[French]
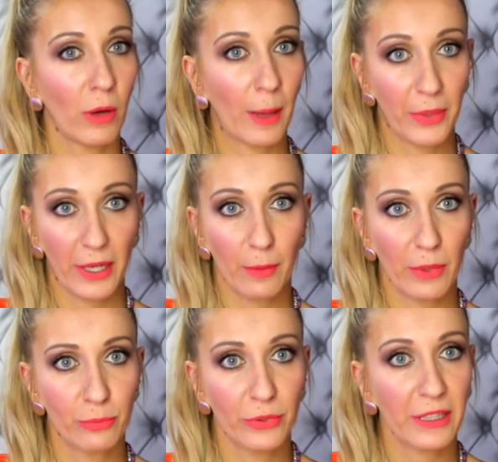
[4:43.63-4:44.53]
après,
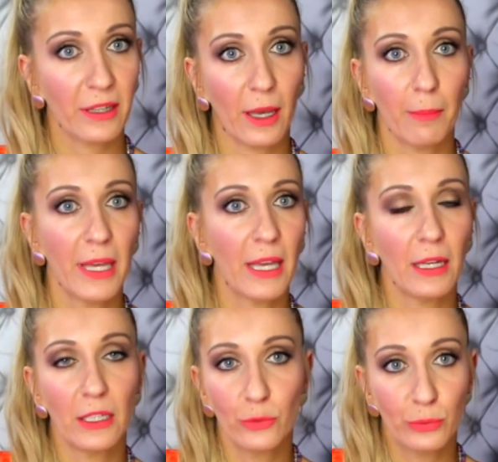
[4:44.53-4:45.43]
bah, pour écrire un
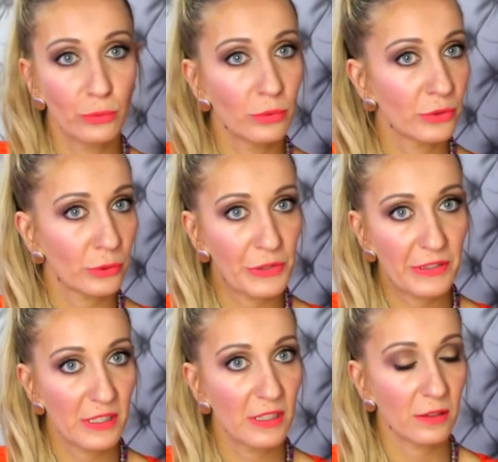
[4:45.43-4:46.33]
mail et tout sur le
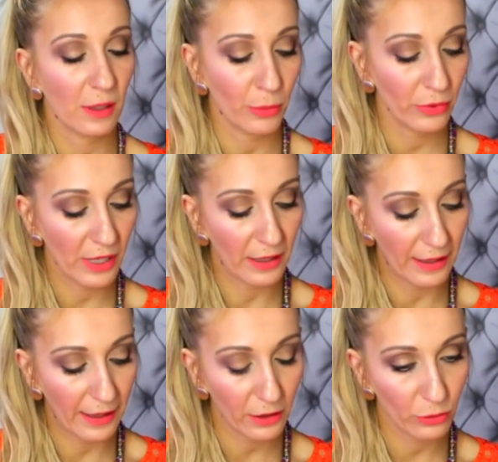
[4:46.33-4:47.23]
site, c'est un peu
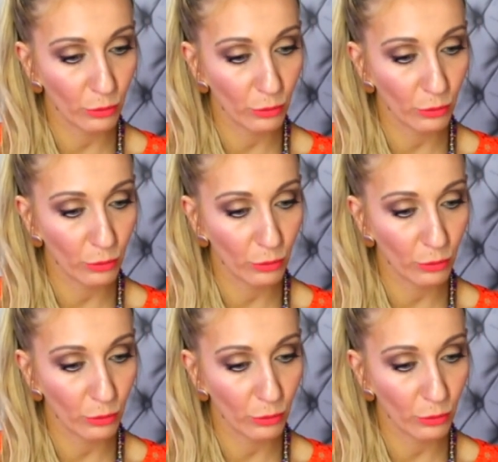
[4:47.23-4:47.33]
galère.